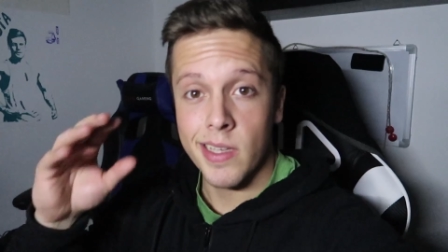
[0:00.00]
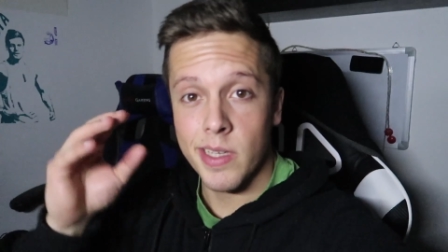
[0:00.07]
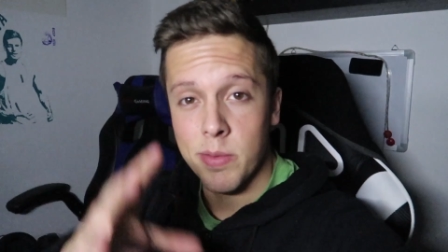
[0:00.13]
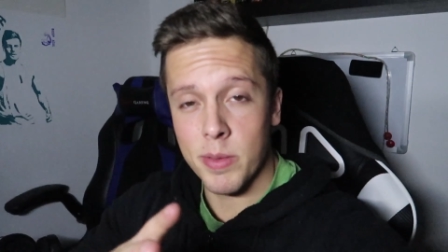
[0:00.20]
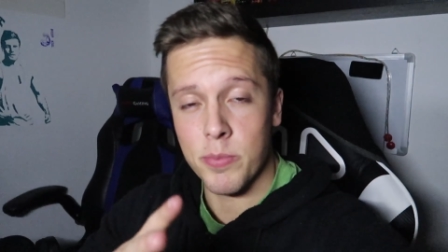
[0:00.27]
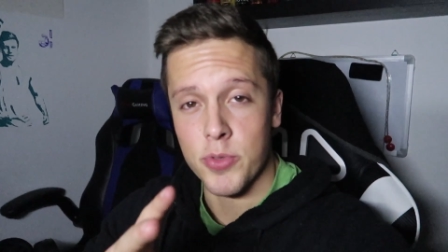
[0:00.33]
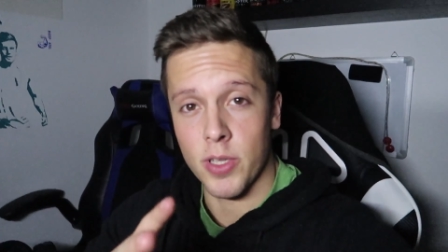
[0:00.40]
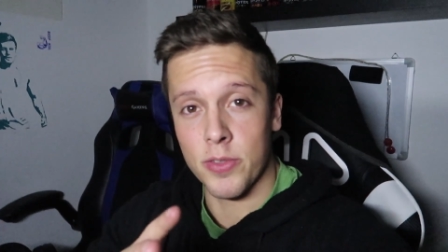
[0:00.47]
E
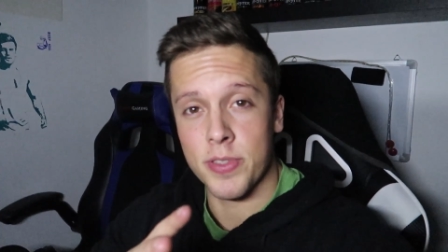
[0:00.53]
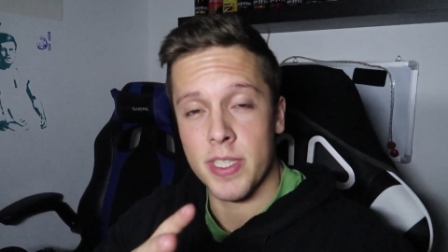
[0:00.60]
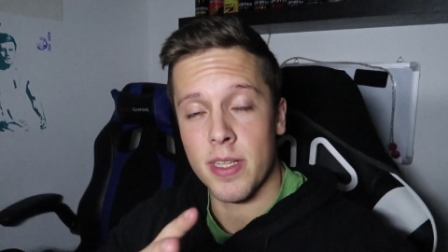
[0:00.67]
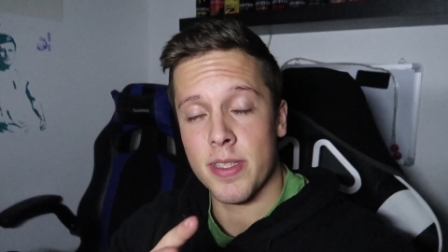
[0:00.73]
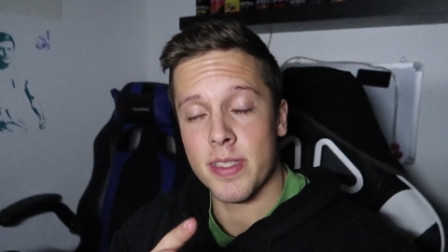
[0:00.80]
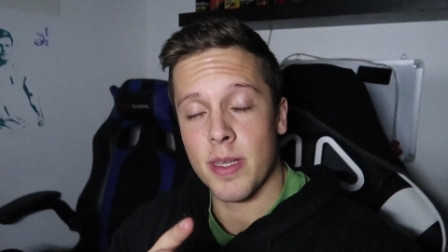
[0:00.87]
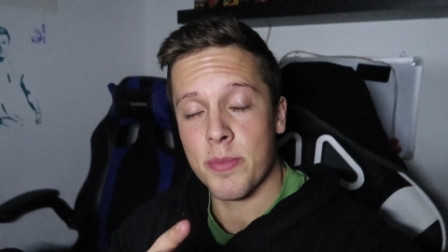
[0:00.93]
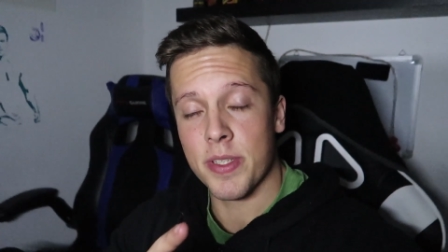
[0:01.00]
bem pessoal,
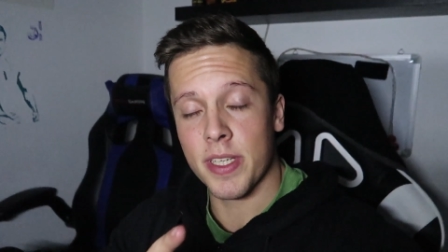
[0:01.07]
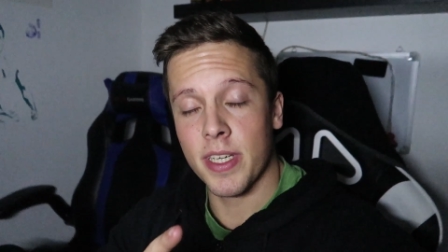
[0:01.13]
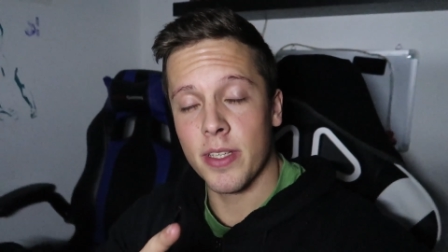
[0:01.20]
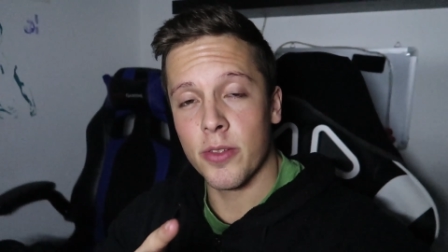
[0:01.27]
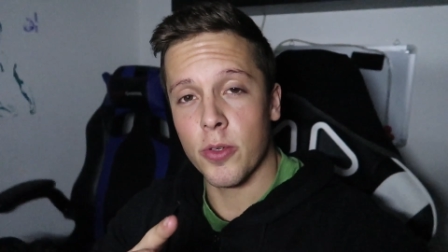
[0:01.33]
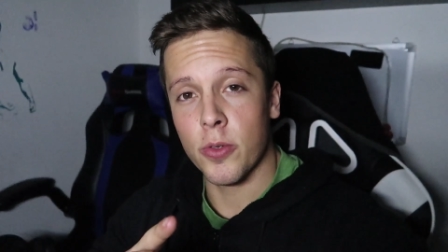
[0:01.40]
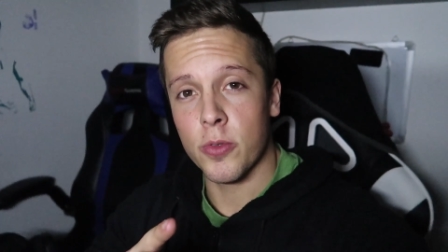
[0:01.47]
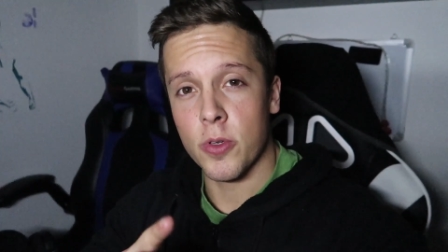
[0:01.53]
finalizamos aqui
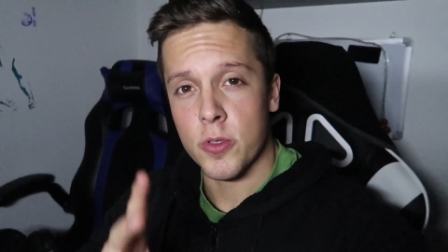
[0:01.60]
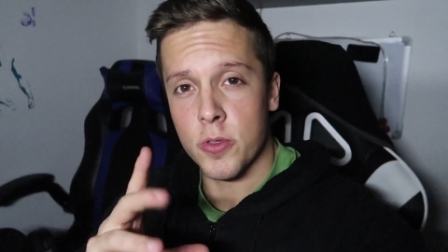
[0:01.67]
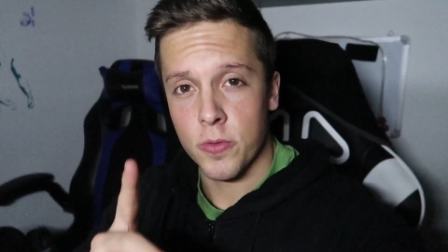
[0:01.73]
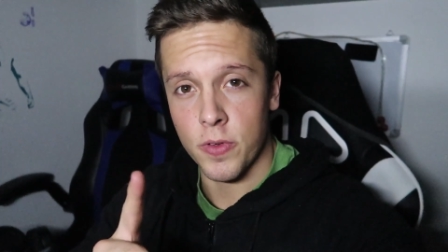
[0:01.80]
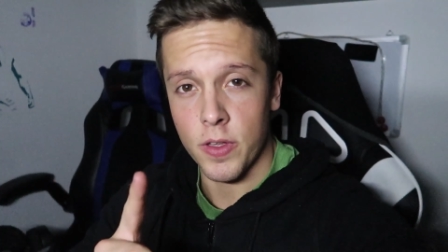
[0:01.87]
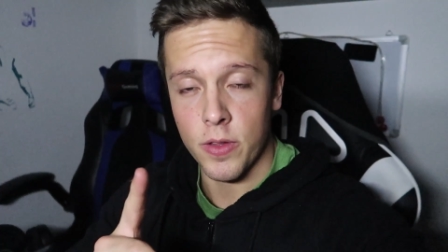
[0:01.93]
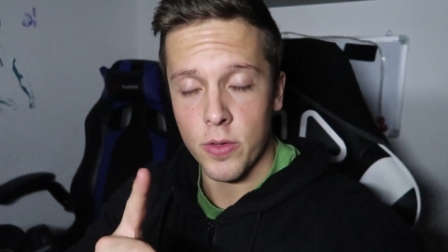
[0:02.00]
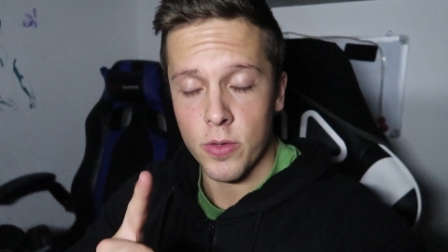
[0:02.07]
então o nosso
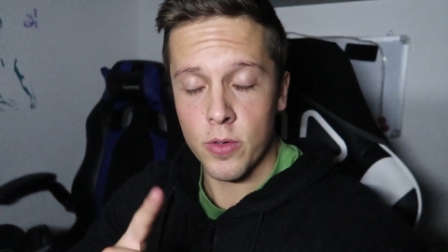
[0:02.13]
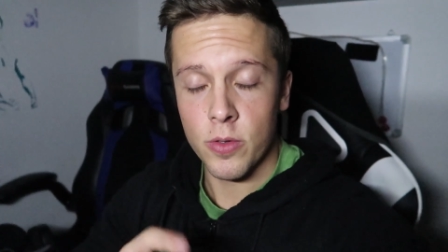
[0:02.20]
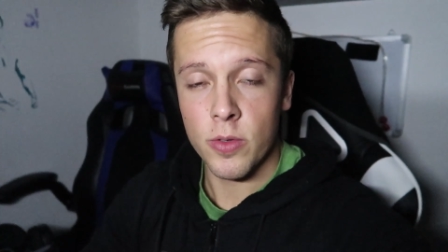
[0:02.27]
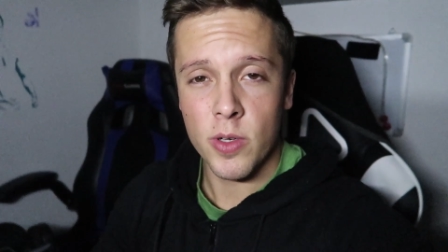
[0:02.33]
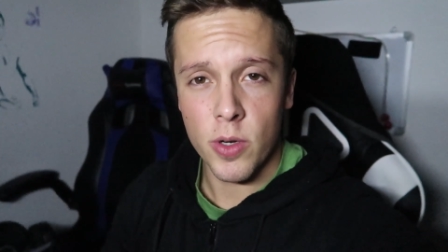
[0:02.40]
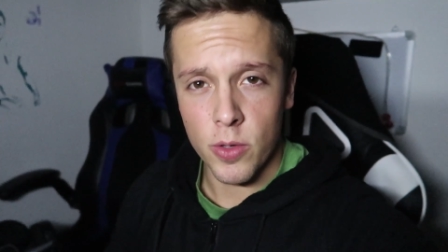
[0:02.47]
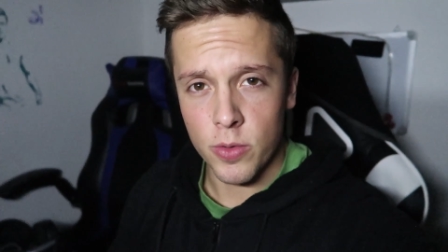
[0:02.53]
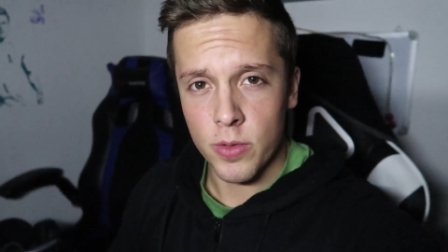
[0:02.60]
vídeo
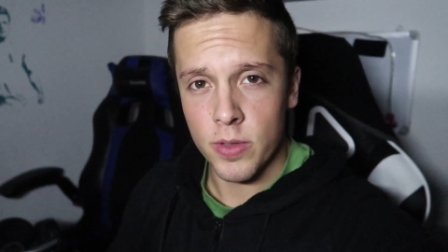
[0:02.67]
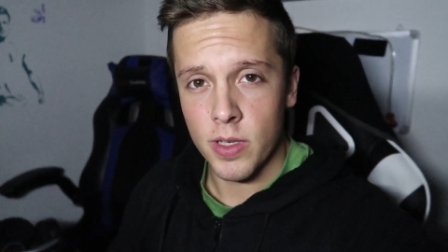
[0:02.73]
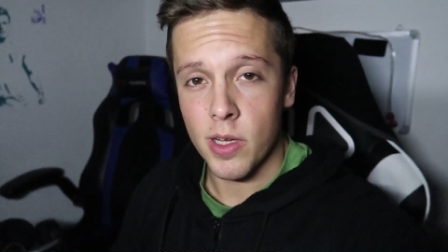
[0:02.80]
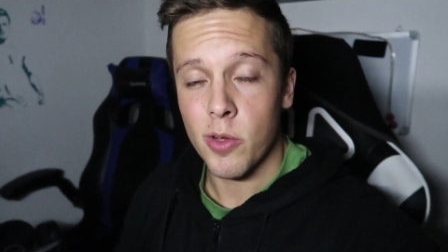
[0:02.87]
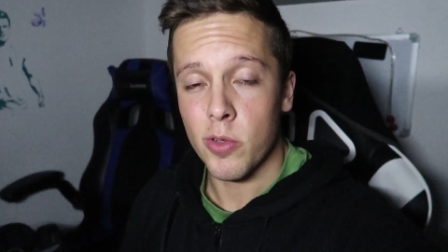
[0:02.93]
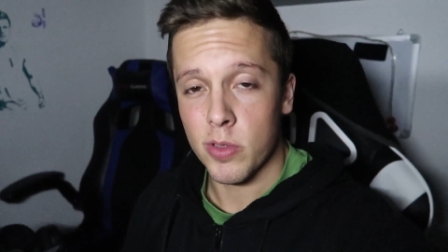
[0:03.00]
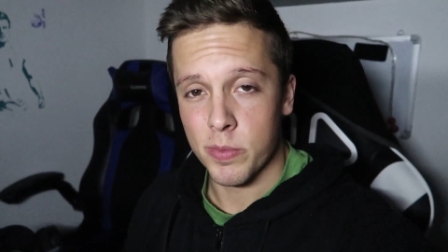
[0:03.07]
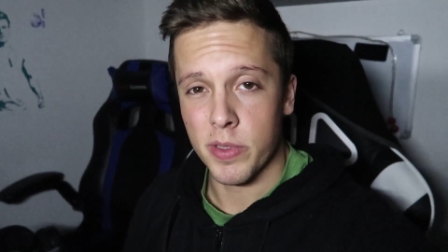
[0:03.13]
com
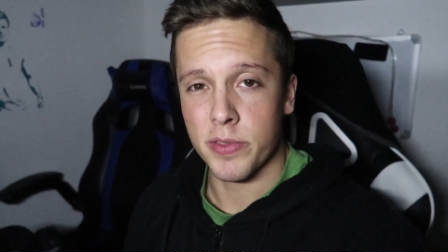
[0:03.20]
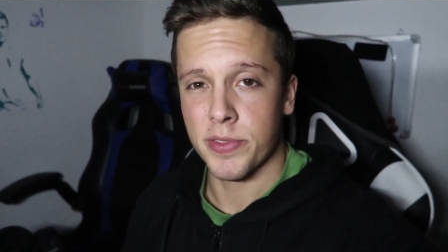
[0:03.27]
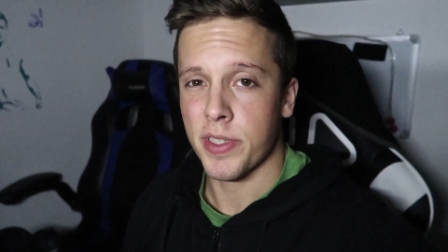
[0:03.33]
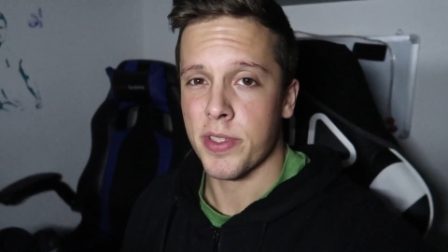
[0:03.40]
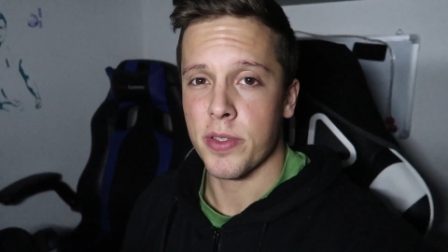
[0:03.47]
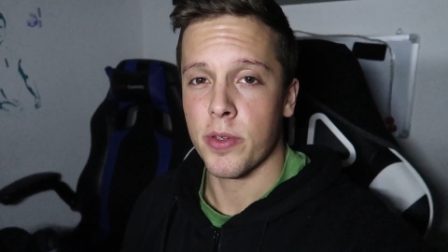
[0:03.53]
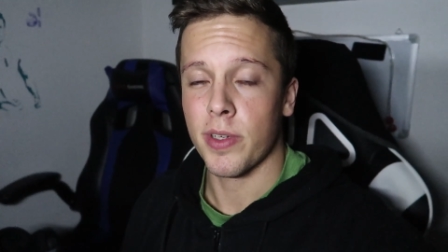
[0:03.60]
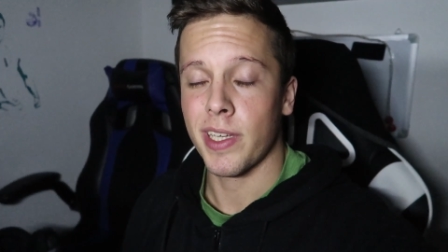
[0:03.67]
a última
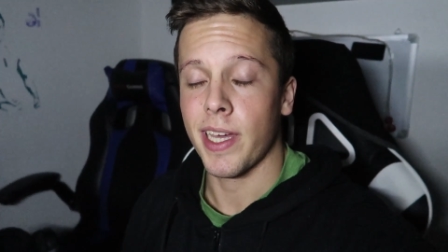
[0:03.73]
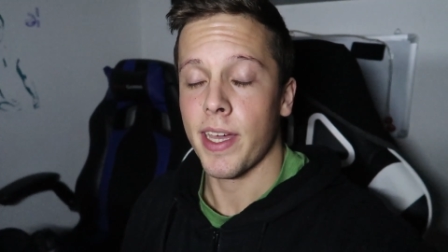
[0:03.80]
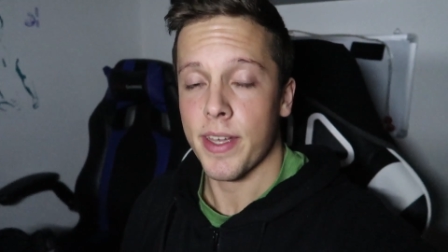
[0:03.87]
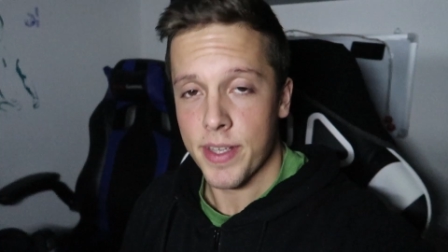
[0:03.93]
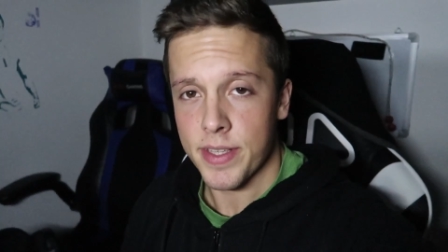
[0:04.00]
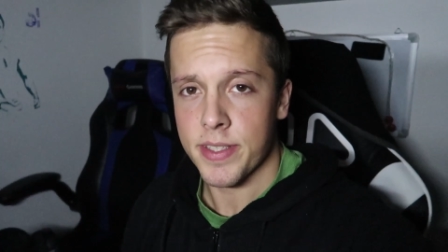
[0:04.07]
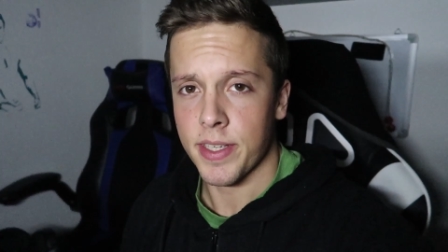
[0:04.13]
refeição que é a